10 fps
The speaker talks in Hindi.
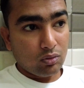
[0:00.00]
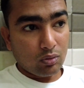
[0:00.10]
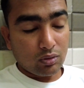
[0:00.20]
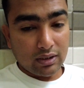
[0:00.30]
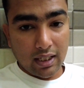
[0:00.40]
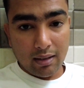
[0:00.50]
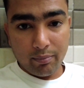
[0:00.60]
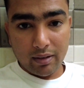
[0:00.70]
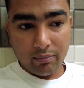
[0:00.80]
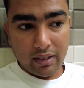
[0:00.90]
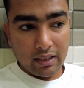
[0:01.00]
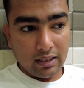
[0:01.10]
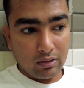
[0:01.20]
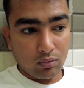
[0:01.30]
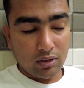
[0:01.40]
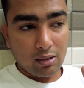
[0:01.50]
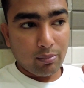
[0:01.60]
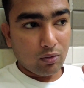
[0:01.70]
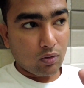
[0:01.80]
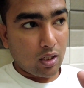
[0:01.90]
तो यहाँ पर मैं एक होटल
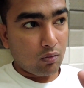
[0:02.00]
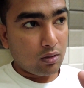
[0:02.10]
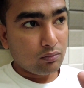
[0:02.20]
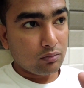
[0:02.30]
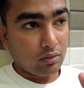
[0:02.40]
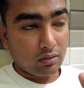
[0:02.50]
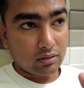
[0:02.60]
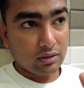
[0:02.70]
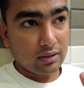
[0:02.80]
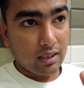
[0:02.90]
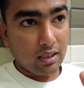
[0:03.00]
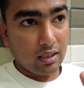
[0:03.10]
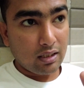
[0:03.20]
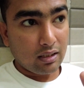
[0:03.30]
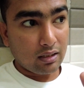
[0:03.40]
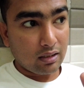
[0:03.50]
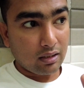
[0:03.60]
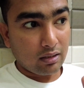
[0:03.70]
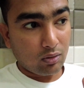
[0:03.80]
पर रुका हुआ हूँ जिसका